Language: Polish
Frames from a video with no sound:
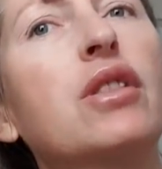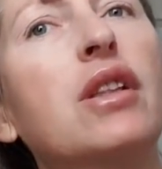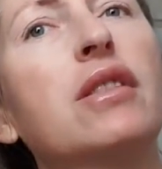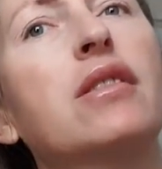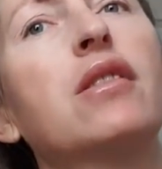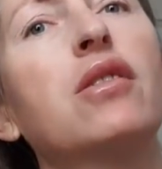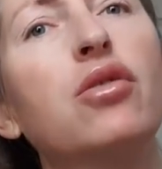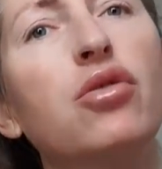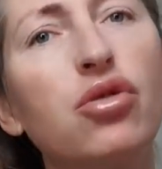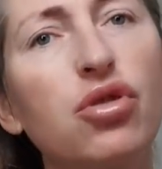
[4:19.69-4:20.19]

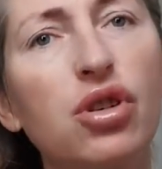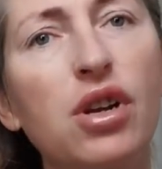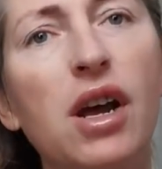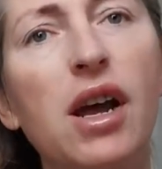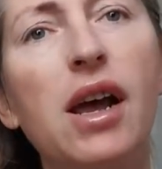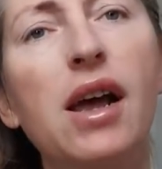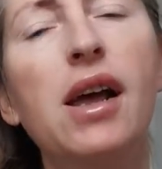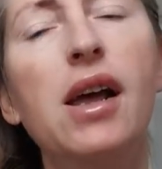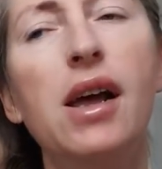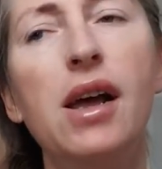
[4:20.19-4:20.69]
Dlatego,
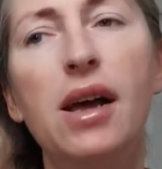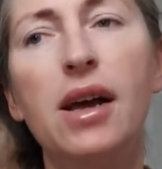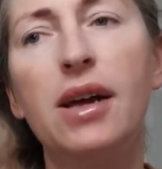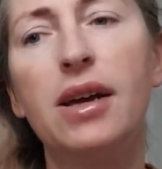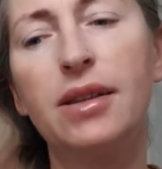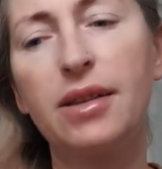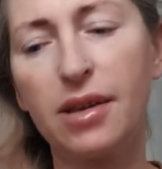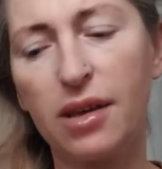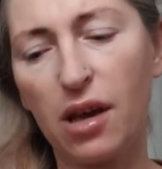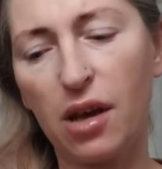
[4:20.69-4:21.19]
że
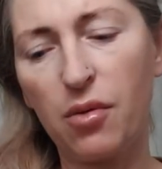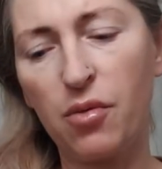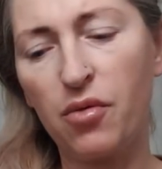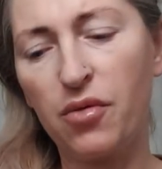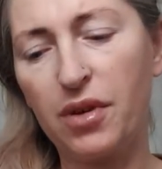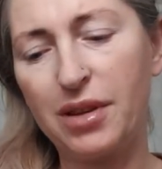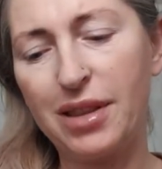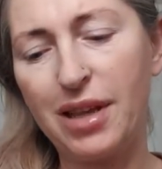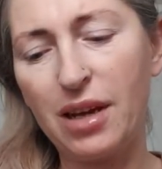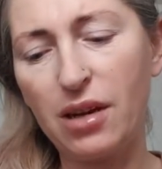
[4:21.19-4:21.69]
e, tak jak
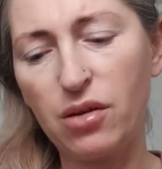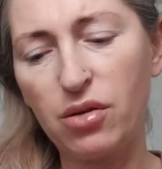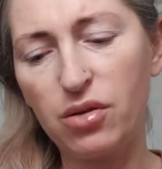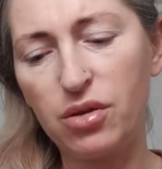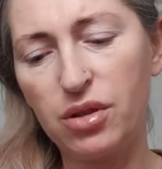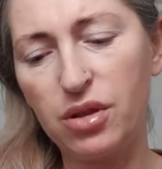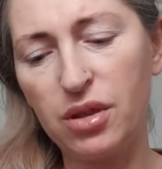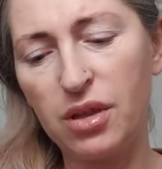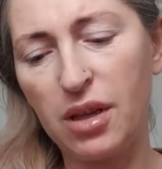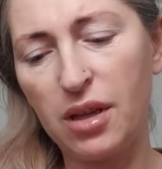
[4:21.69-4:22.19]
mówię, na
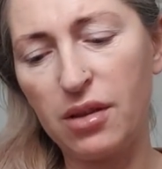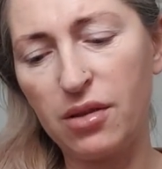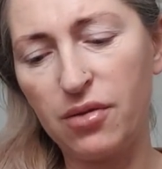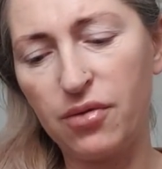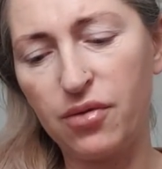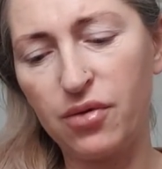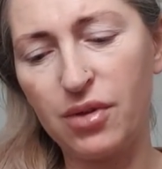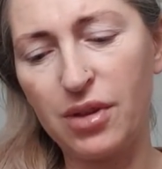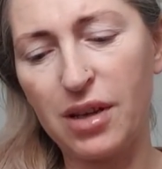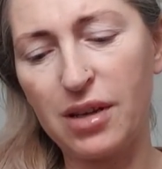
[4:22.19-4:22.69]
godzinę
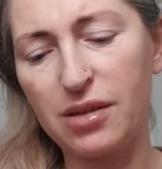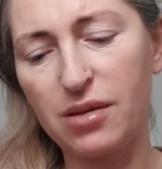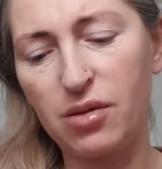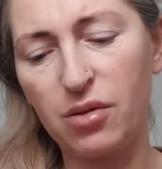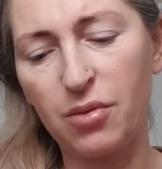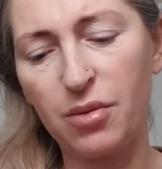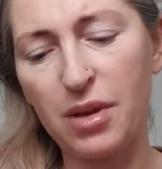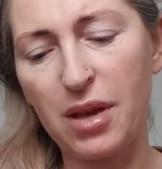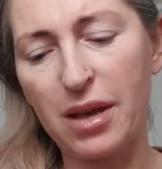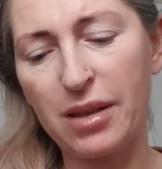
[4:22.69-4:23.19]

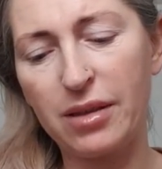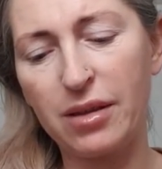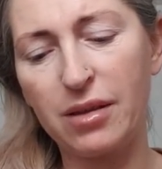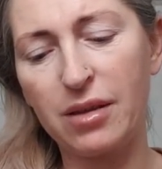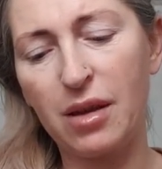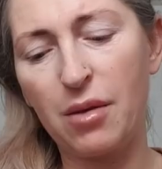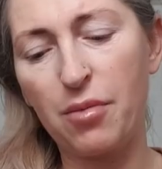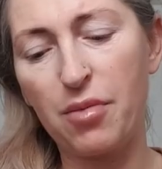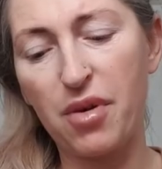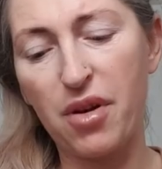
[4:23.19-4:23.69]
12 jadę
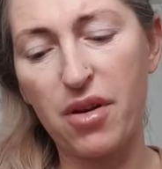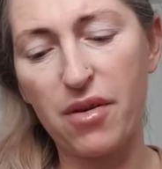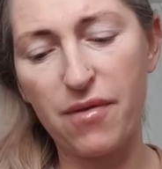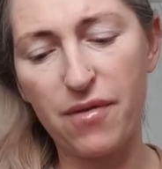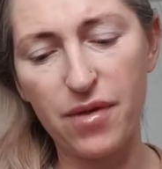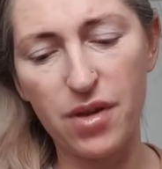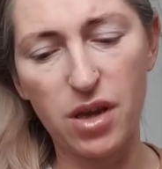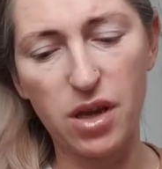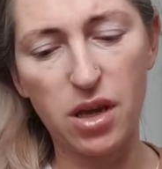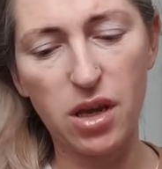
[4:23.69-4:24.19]
na
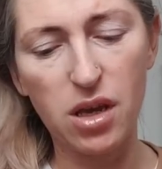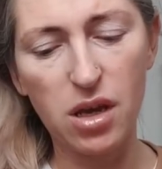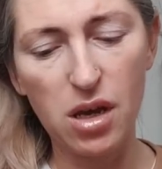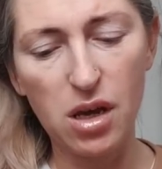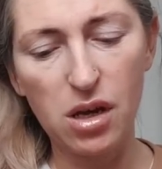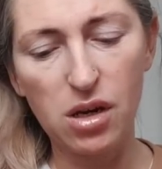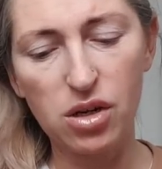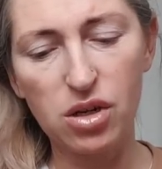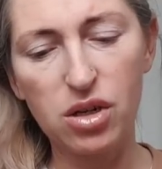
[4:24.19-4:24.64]
brwi,